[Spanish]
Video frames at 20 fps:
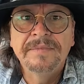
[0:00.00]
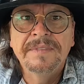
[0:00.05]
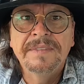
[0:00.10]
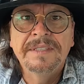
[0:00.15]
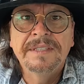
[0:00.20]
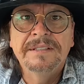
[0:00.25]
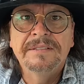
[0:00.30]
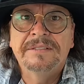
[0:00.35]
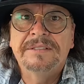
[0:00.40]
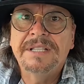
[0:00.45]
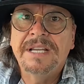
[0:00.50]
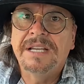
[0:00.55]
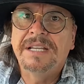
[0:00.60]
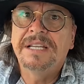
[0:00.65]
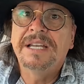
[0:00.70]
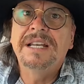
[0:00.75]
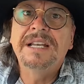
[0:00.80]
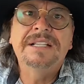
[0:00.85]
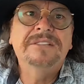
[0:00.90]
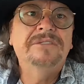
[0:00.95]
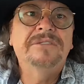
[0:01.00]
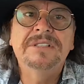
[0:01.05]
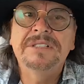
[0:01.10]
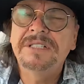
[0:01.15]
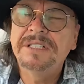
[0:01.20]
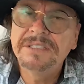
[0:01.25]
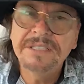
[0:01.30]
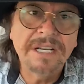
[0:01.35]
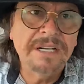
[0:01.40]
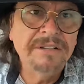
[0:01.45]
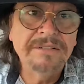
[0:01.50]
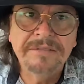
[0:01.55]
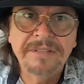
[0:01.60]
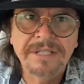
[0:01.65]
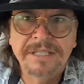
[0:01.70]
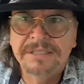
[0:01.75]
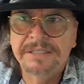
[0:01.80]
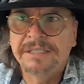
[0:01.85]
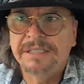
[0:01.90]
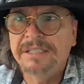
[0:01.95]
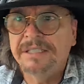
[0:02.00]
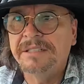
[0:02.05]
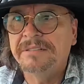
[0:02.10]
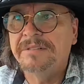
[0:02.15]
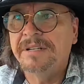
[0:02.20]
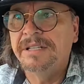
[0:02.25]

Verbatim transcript: O sea, ya las cosas ya no van a seguir igual.